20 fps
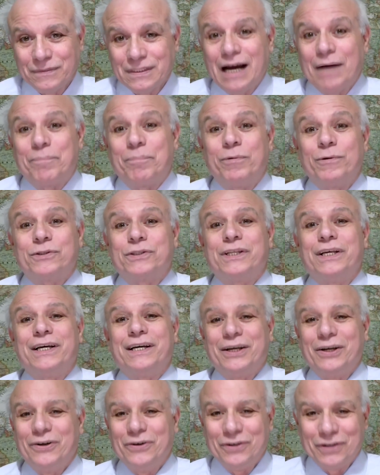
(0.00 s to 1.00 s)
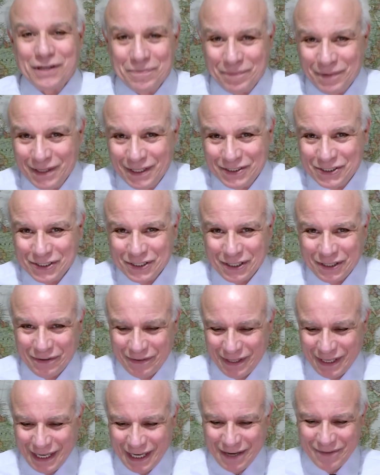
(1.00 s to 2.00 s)
A posteriori poi ci
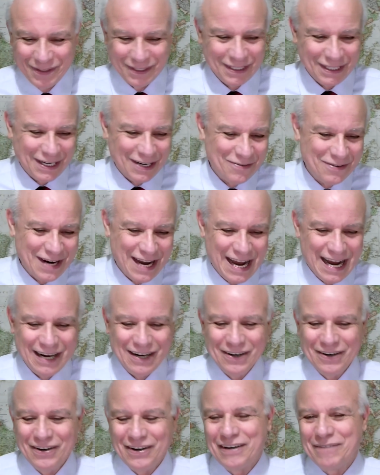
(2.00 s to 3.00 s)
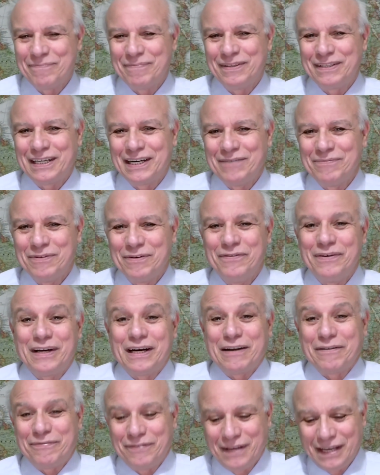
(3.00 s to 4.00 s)
troveremo tra un anno e potremo
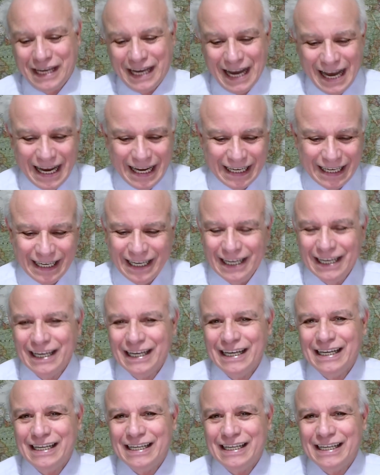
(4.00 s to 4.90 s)
verificare